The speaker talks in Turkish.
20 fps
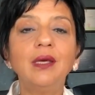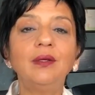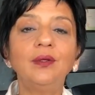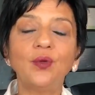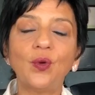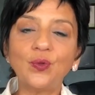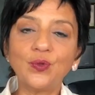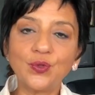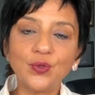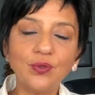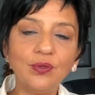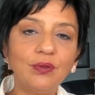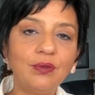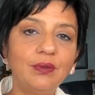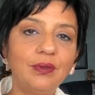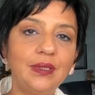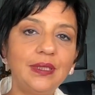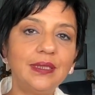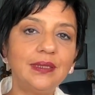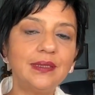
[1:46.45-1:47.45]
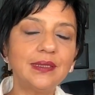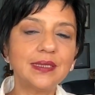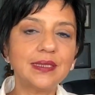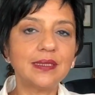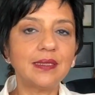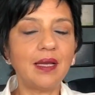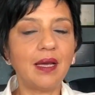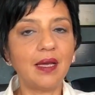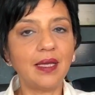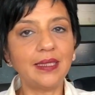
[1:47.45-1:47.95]
yoksunluğun yanı
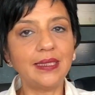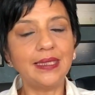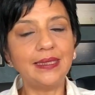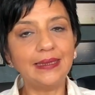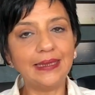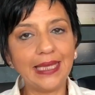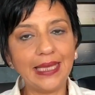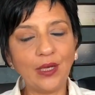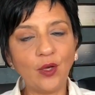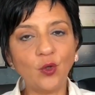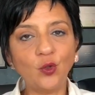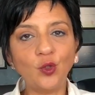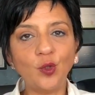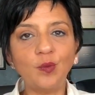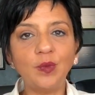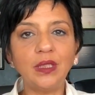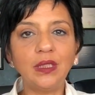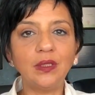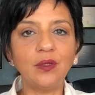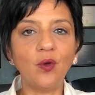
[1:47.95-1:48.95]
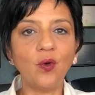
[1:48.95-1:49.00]
sıra ailenin ekonomik